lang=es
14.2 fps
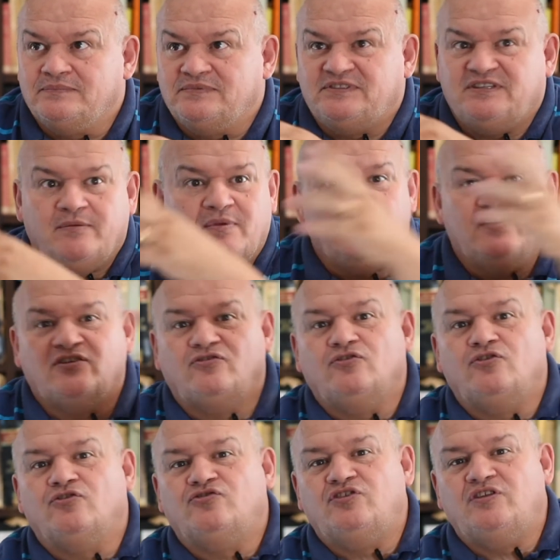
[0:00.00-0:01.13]

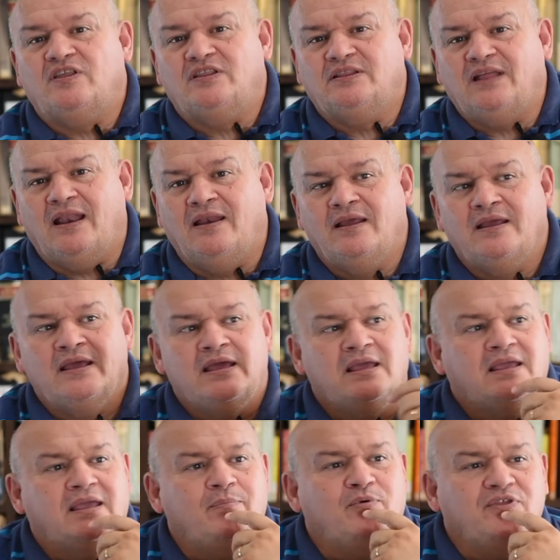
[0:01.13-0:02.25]
civilización occidental
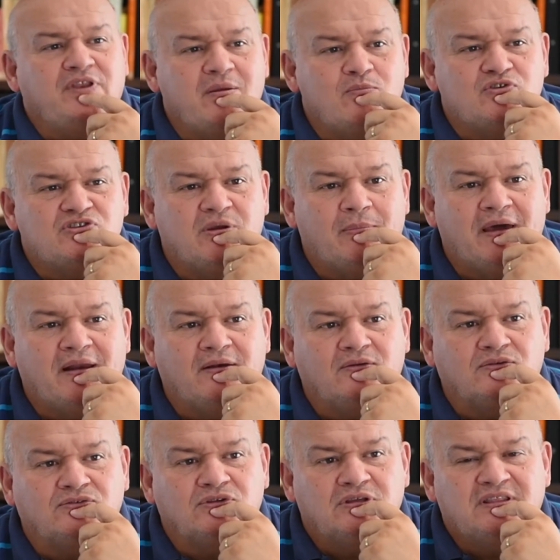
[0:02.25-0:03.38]
que podríamos
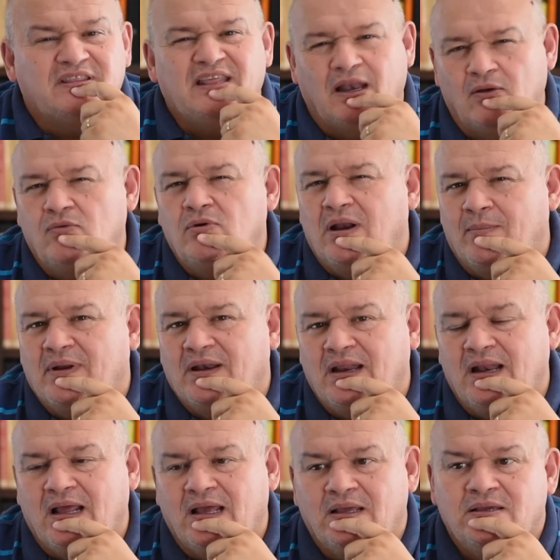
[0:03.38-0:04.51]
llamarnos de alguna
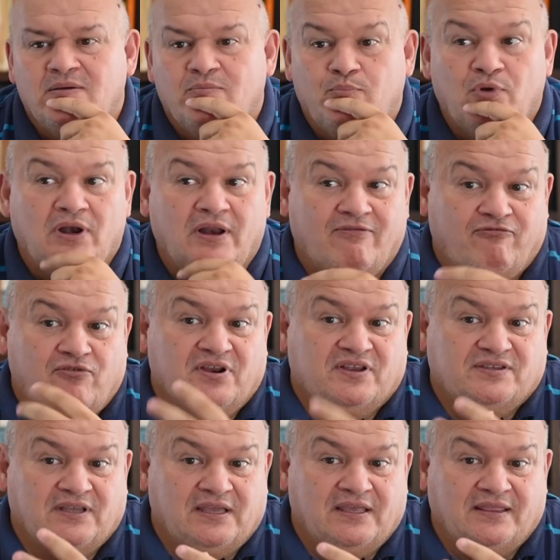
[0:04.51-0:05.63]
manera, por la
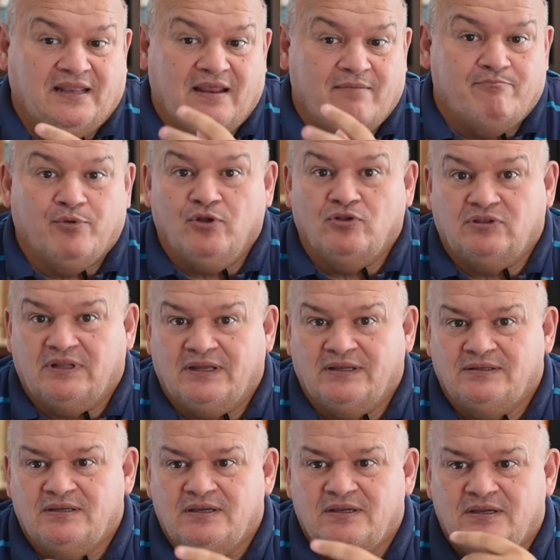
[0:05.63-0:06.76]
fuerza de la impronta,